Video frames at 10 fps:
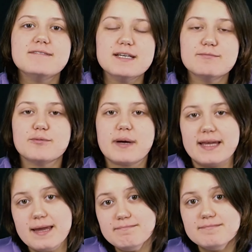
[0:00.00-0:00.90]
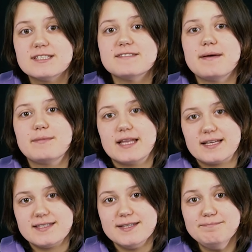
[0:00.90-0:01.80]
Всем добрый день, с вами
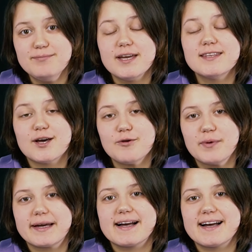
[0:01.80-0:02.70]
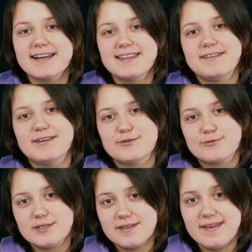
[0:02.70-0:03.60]
Настя. Это рубрика «Картавое
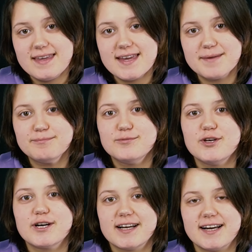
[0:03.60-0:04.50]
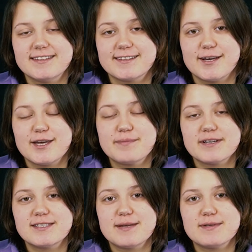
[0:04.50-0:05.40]
искусствоведение», где я кратко и
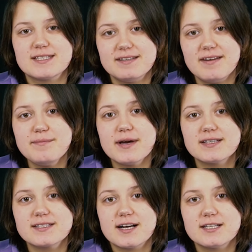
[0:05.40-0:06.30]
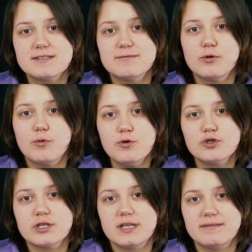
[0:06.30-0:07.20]
простыми словами рассказываю о
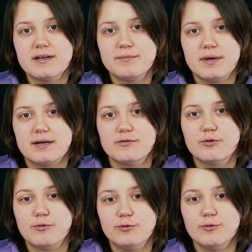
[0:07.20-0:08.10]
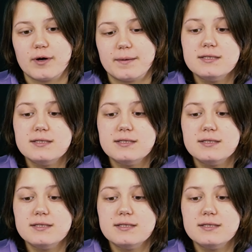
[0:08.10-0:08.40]
шедеврах мировой культуры.